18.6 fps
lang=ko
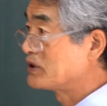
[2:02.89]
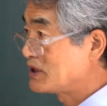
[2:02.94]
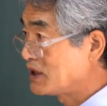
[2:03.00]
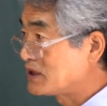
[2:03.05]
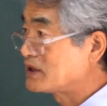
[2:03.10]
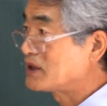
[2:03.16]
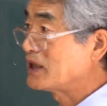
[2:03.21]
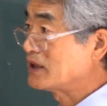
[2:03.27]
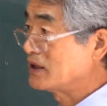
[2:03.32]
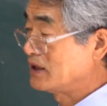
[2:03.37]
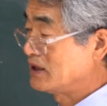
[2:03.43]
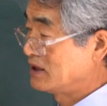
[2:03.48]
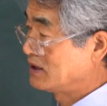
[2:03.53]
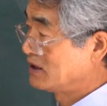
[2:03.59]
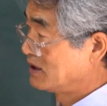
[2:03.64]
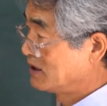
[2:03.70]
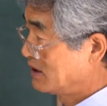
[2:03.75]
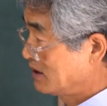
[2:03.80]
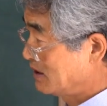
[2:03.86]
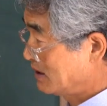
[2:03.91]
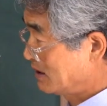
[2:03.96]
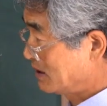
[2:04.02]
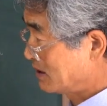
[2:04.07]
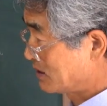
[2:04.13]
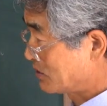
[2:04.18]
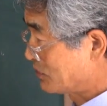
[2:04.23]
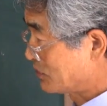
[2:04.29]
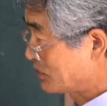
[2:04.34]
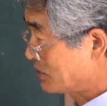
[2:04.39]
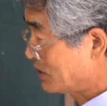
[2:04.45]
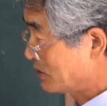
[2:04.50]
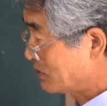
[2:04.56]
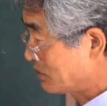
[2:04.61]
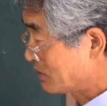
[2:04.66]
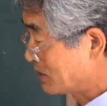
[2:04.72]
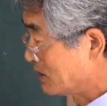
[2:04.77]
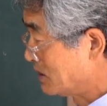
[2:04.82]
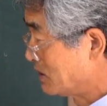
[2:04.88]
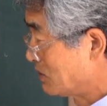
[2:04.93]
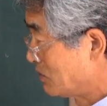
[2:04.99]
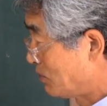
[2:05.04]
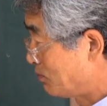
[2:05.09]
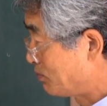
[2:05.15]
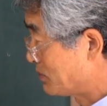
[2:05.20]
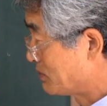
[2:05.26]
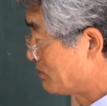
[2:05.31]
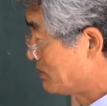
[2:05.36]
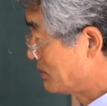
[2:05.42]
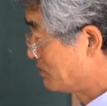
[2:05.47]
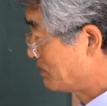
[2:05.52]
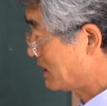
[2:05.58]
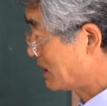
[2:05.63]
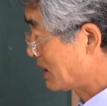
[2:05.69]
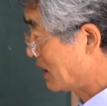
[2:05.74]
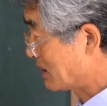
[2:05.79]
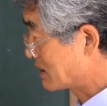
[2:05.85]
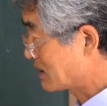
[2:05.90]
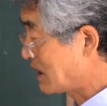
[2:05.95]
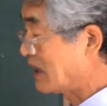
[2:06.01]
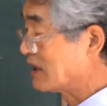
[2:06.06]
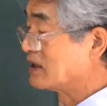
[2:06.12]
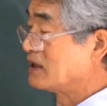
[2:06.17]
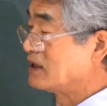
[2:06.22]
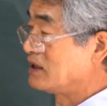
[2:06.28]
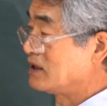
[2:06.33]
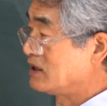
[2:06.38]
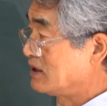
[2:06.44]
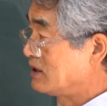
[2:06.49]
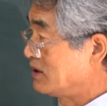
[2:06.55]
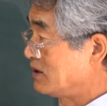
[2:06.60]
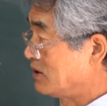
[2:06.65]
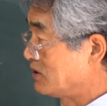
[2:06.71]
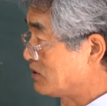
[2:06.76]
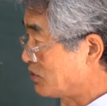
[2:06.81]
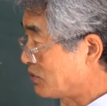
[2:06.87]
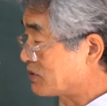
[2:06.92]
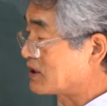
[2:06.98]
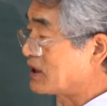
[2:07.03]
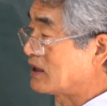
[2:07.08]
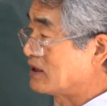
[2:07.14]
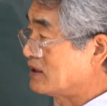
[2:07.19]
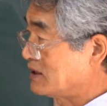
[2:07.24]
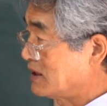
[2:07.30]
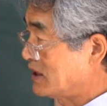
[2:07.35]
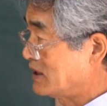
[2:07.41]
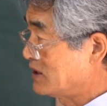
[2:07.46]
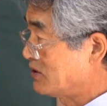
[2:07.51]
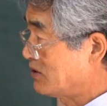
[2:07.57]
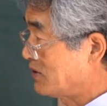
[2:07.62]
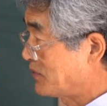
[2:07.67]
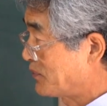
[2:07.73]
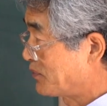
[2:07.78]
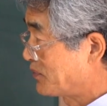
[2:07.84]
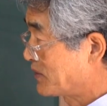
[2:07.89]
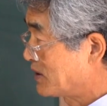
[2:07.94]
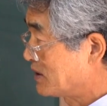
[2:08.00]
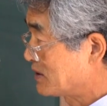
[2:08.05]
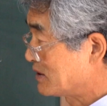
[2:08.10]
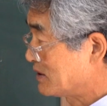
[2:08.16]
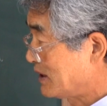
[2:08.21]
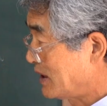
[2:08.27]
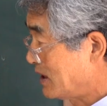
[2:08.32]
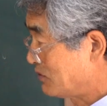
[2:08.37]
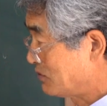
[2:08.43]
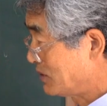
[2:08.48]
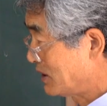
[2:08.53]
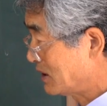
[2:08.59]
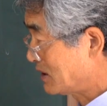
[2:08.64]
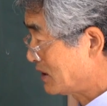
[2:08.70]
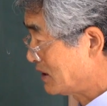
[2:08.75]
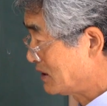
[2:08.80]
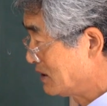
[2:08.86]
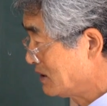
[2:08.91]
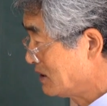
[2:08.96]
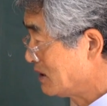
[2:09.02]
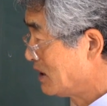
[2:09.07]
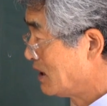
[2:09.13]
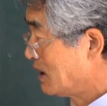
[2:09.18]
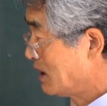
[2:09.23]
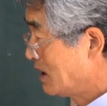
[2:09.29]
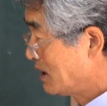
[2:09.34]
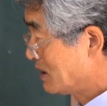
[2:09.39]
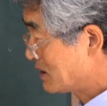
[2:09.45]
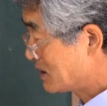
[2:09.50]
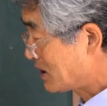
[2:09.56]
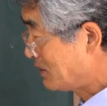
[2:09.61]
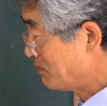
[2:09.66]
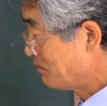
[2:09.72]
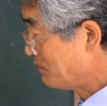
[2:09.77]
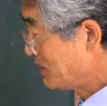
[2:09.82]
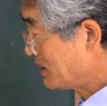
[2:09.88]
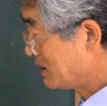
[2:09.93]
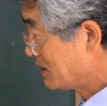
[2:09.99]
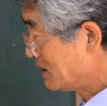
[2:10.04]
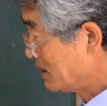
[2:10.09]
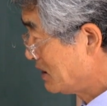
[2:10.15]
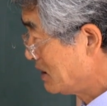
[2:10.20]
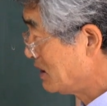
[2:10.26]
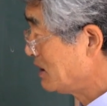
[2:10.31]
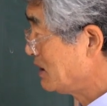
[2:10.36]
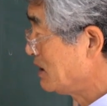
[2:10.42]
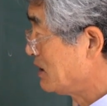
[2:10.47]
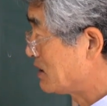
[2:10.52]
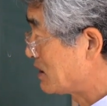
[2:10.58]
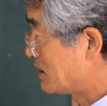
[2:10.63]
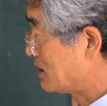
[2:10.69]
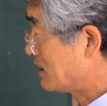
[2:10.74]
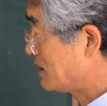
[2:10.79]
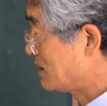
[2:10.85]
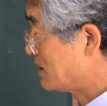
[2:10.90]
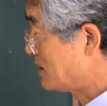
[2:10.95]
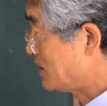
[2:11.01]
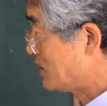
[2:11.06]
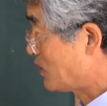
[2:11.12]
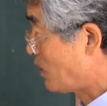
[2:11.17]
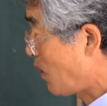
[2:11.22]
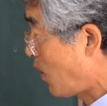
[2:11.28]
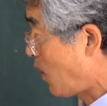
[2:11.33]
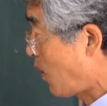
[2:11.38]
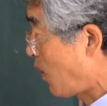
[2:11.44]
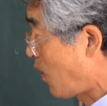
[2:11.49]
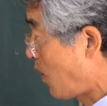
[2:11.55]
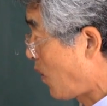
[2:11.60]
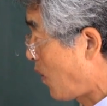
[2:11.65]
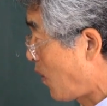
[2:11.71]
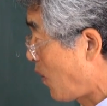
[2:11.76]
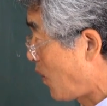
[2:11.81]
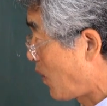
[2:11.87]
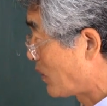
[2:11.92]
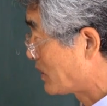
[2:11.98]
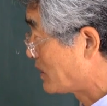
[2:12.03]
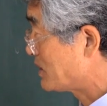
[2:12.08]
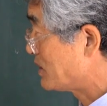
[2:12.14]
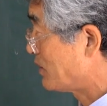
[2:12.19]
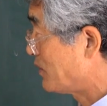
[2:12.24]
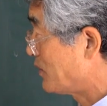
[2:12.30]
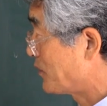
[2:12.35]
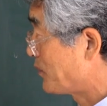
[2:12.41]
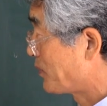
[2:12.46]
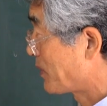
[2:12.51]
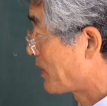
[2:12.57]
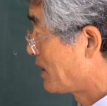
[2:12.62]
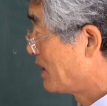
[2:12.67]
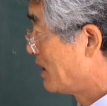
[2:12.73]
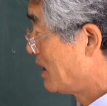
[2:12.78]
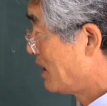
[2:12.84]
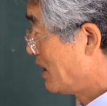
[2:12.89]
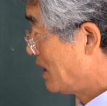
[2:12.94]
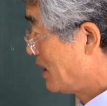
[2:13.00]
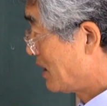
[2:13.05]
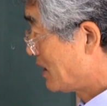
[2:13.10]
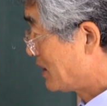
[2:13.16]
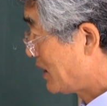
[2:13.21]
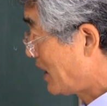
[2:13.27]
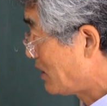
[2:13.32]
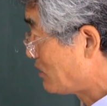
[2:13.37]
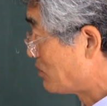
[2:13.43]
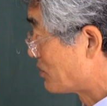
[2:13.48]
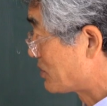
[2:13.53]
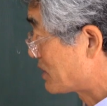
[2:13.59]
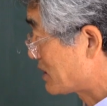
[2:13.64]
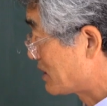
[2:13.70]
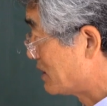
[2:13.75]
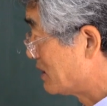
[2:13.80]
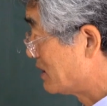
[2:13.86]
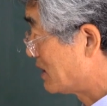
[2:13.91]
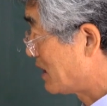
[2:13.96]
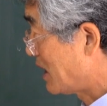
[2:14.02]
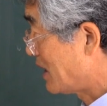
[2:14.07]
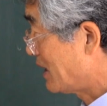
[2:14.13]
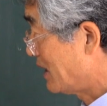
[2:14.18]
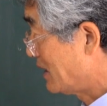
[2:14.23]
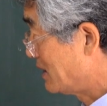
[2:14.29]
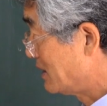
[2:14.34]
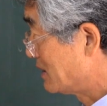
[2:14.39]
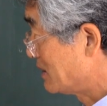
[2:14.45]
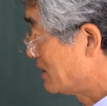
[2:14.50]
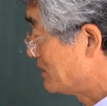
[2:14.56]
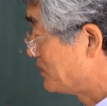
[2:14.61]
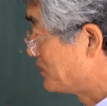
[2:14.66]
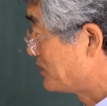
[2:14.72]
직책을 어 줄수 있고 더 높은 뭡니까? 상을 어, 줬다는 얘기죠. 그래서 대군에게는 천명이 있을 것이고, 그죠? 개국승가에는